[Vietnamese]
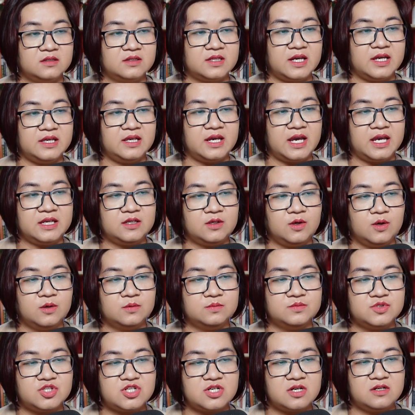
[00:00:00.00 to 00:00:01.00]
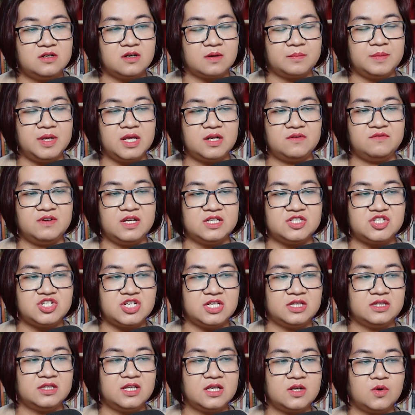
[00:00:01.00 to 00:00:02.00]
Thấy anh Hùng chưa được biết về
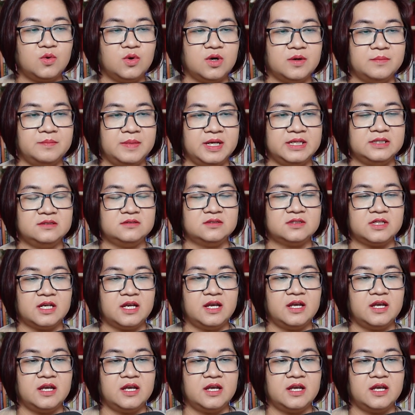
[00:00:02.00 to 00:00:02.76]
chiến tích của mình,